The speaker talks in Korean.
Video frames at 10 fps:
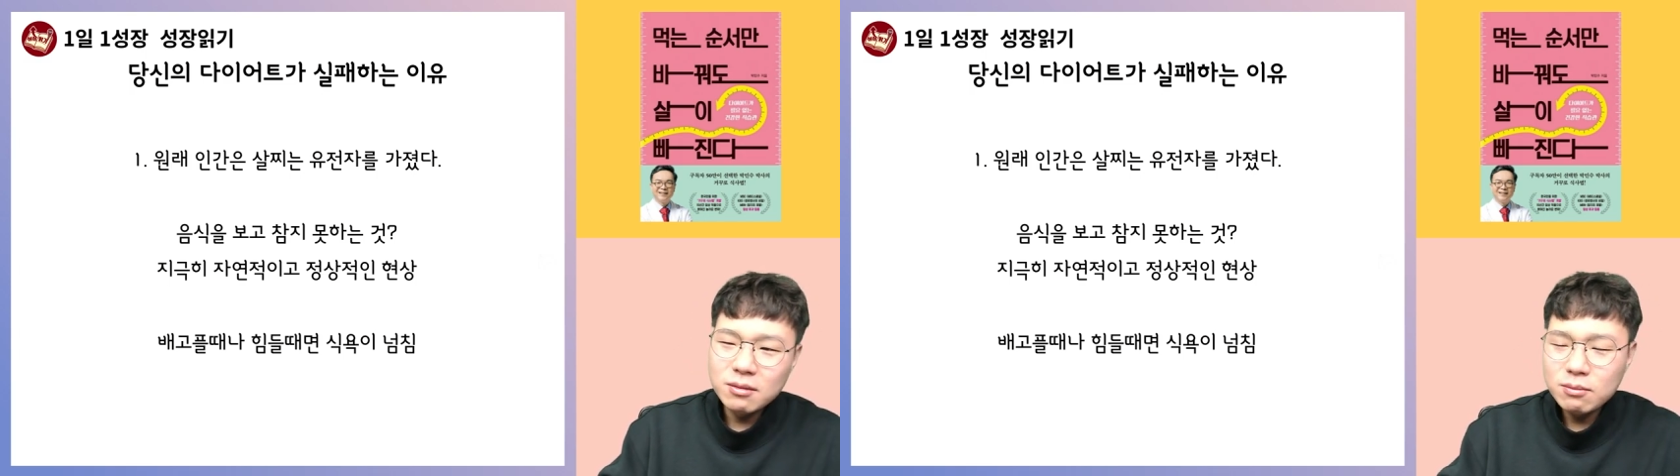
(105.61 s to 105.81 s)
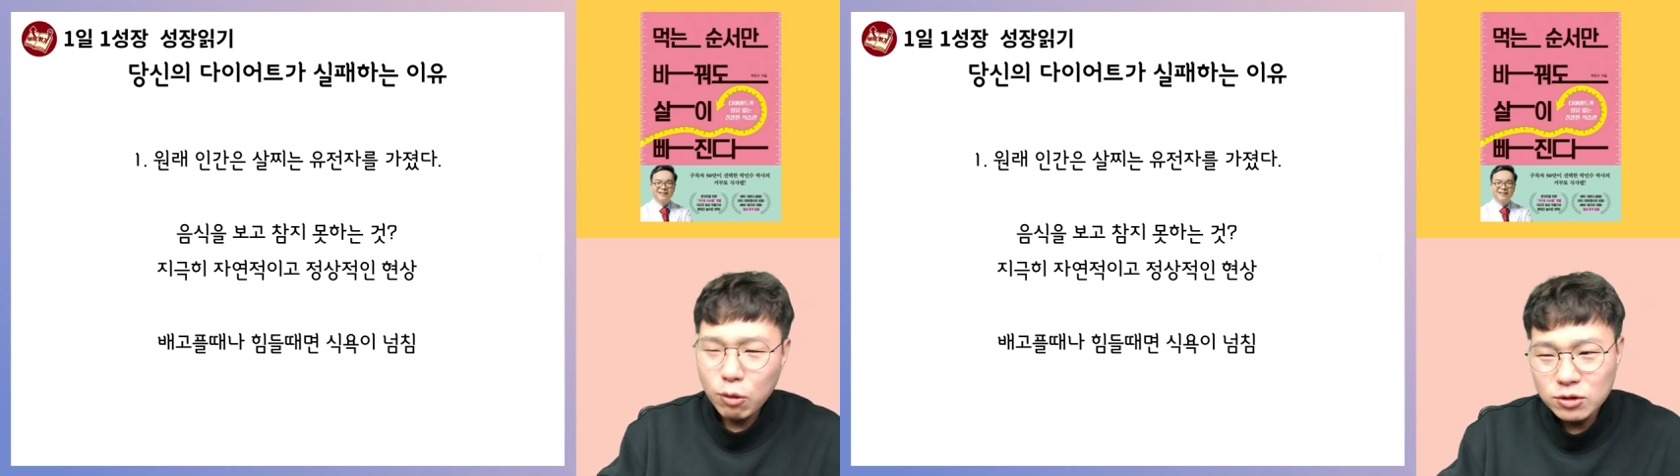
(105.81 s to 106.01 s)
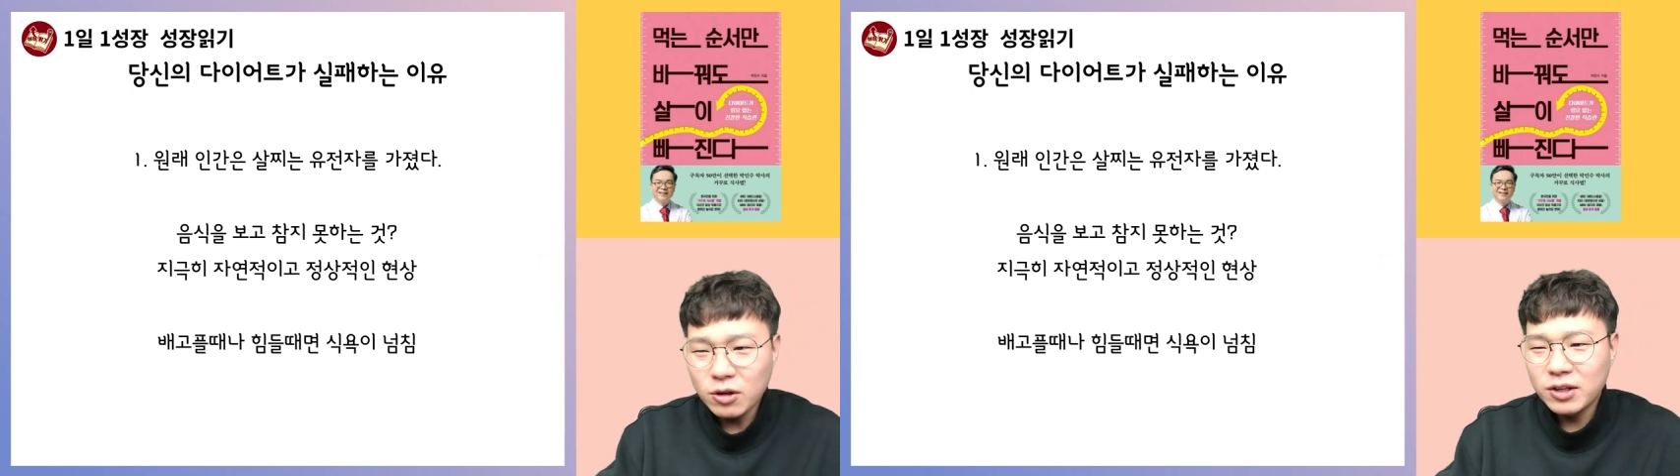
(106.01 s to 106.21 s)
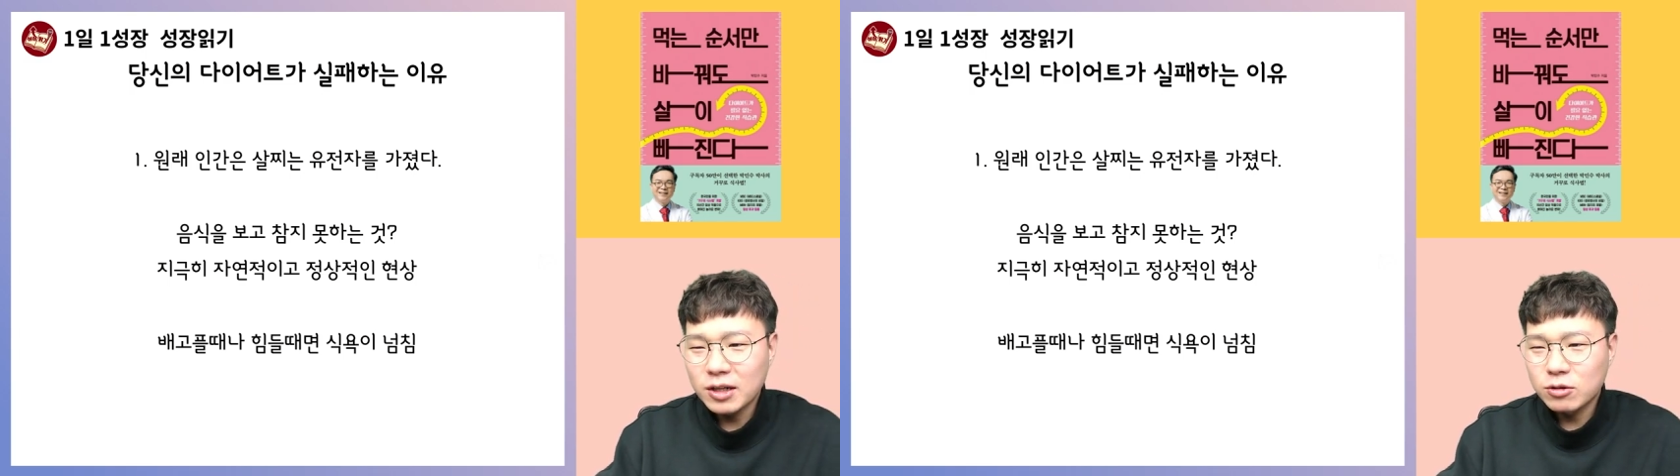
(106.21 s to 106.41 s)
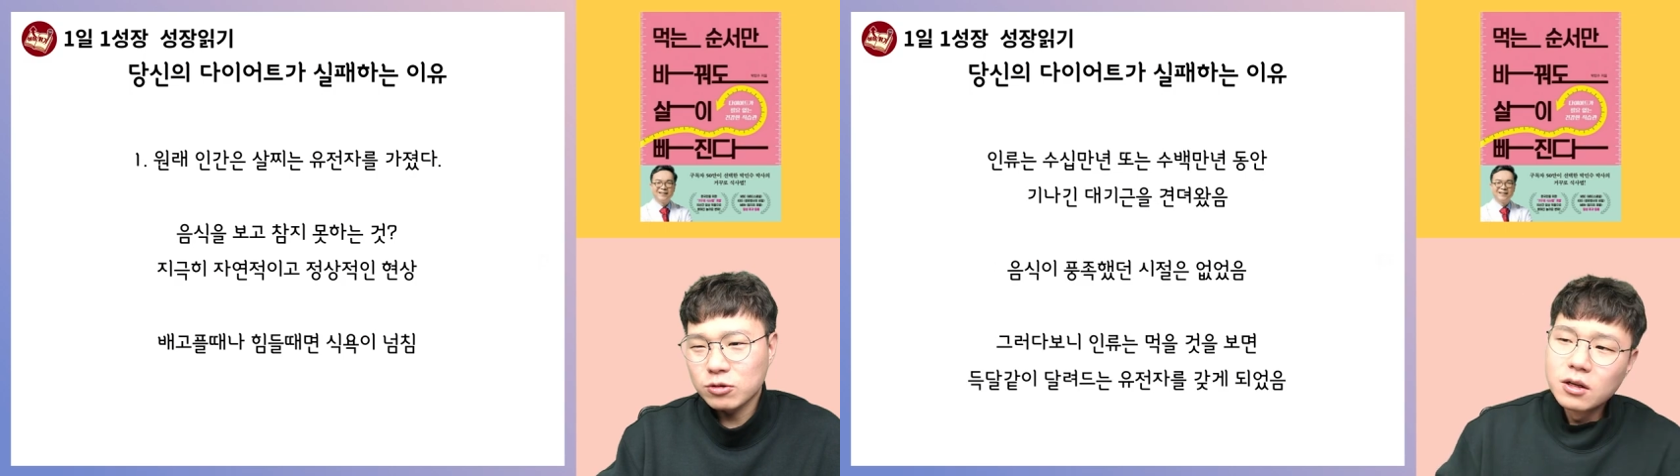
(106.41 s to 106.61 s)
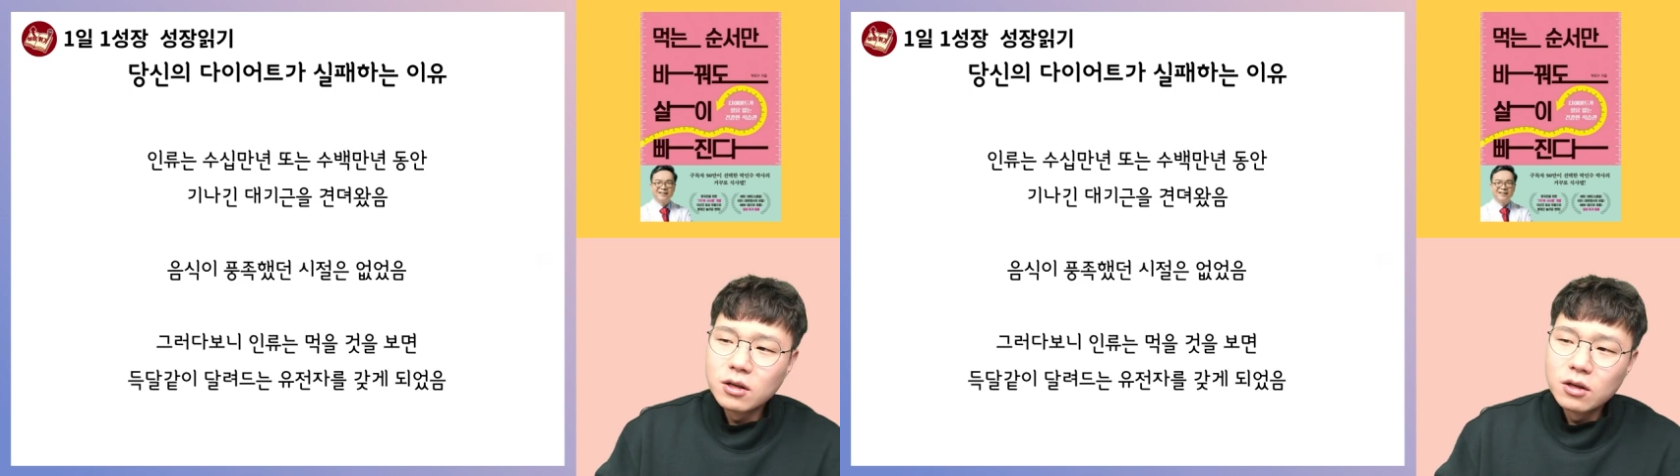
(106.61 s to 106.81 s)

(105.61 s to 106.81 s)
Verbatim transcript: 본성이라는 거죠.